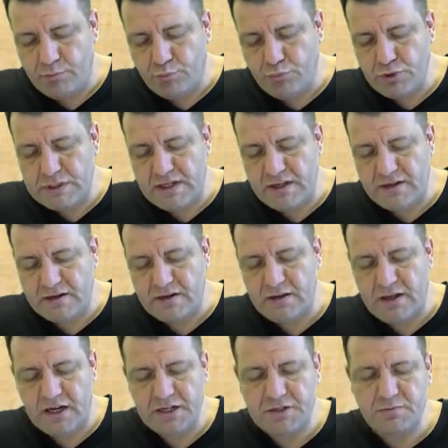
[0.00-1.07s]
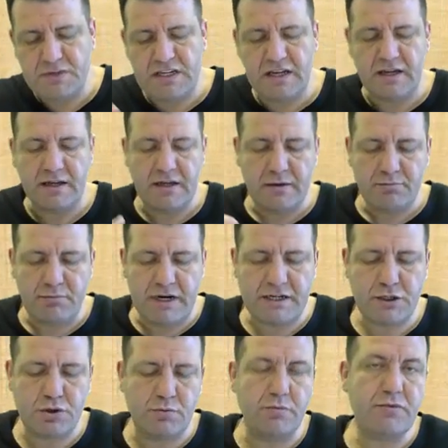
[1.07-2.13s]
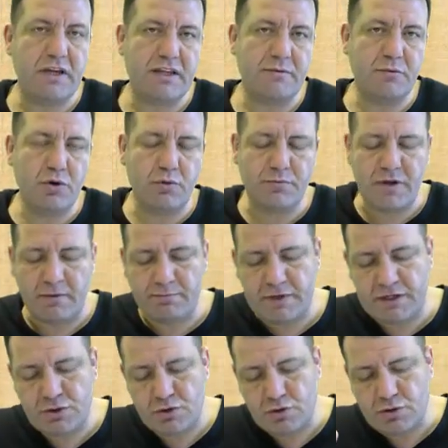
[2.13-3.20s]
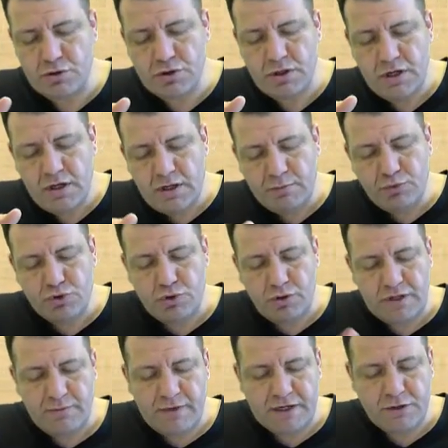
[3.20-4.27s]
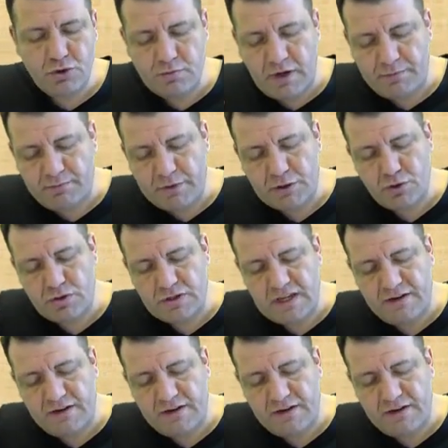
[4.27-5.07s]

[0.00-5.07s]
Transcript: Bu silindirin hacmini maksimum ya da minimum yapmak istiyoruz. Bu soruda maksimum yapmak istiyoruz.